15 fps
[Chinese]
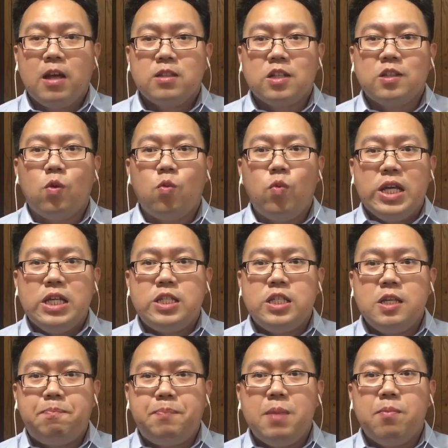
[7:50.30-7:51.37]
这种危
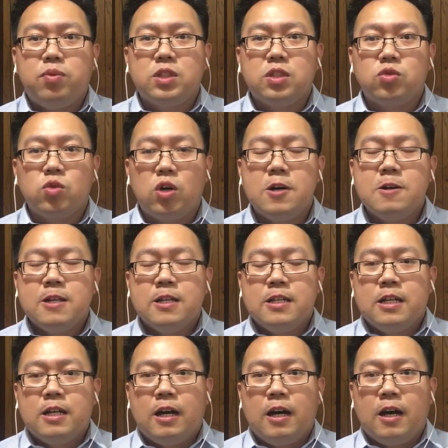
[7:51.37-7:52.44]
机并不是说
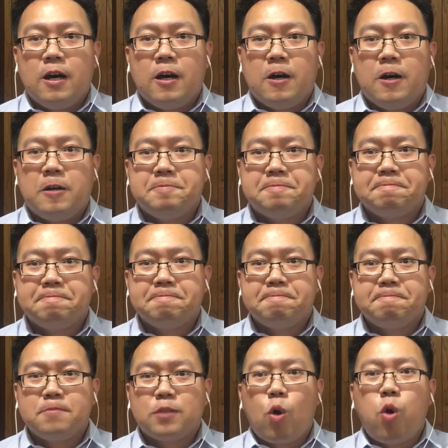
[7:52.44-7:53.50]
呃，
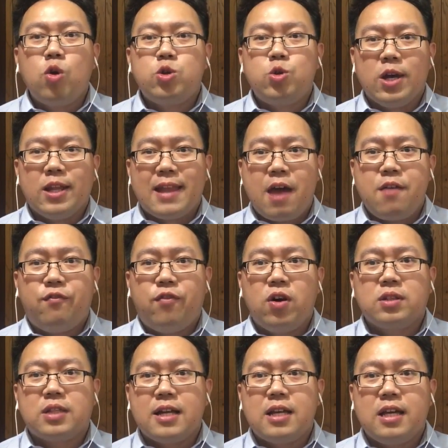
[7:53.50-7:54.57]
空穴来
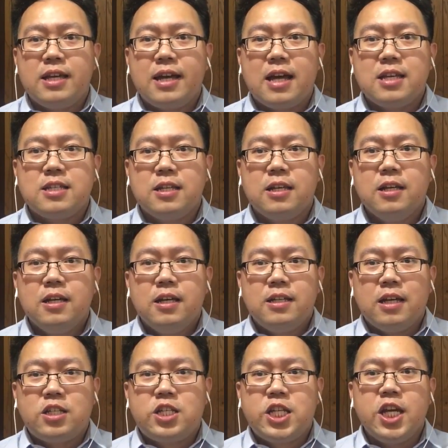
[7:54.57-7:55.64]
风，大家应该是
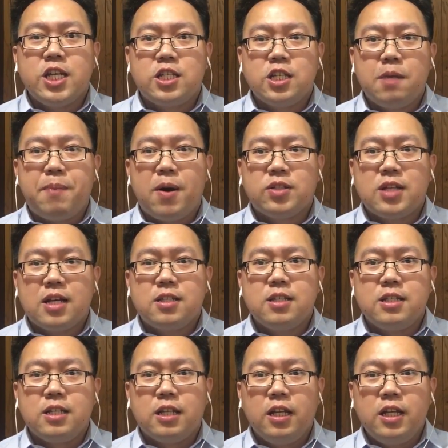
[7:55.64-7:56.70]
要切实的保障
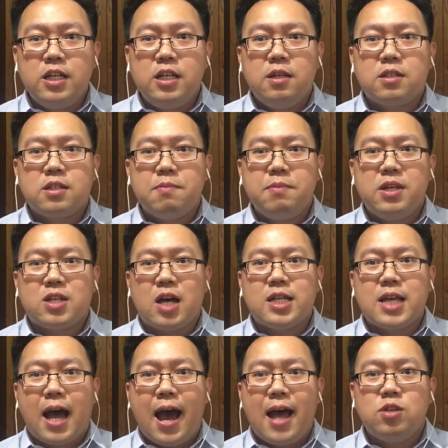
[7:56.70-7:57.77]
自己的利益、生命财
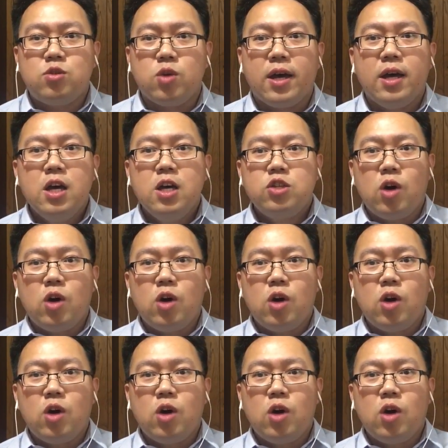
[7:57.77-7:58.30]
产安全。